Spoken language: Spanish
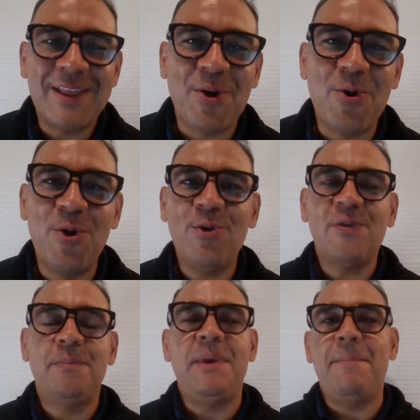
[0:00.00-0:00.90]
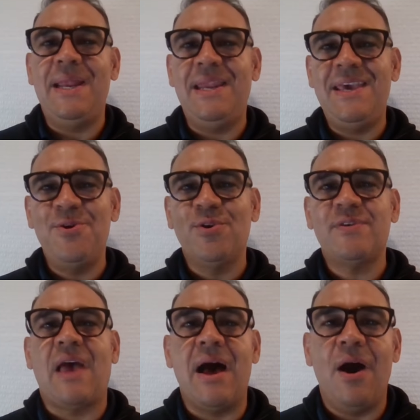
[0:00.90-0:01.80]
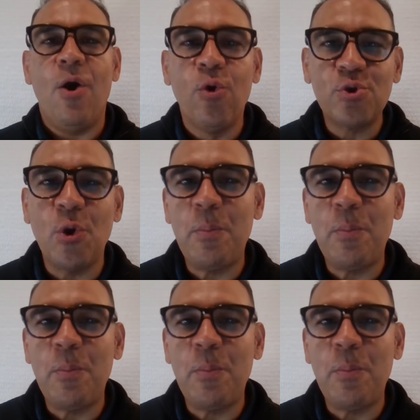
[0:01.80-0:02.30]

todos, bienvenidos a Justos